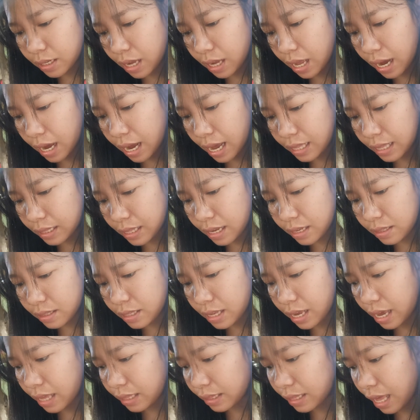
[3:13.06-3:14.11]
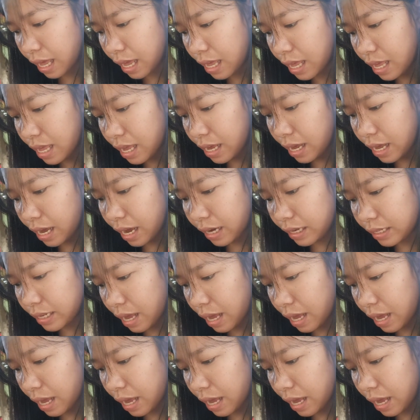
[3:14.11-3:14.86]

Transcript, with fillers: Ang ating dieta ay